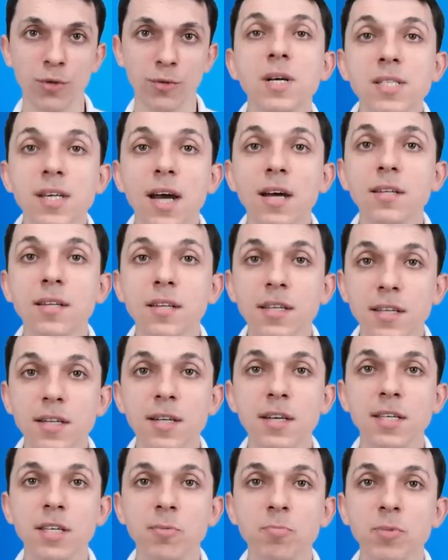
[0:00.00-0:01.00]

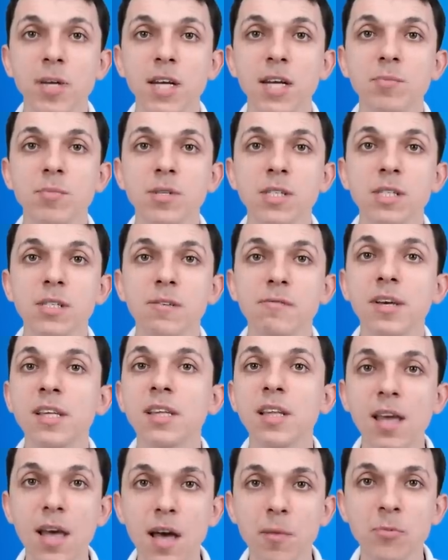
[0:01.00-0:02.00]
Pazardaki rakiplerimiz
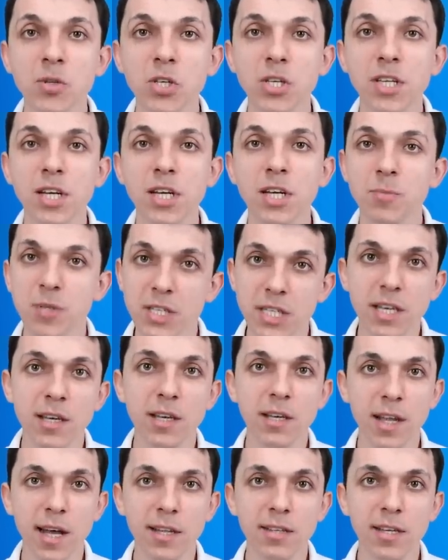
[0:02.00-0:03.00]
ve ne yaptıkları bizi
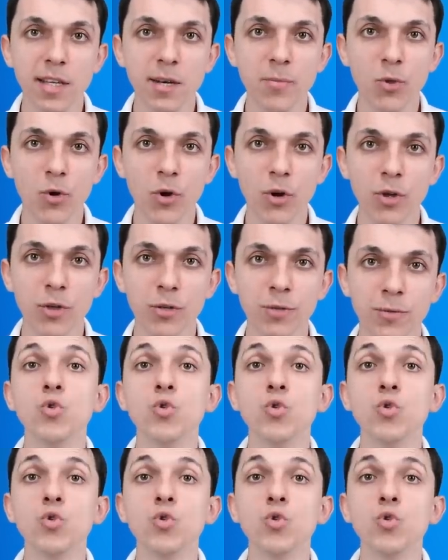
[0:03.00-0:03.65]
ilgilendirmiyor.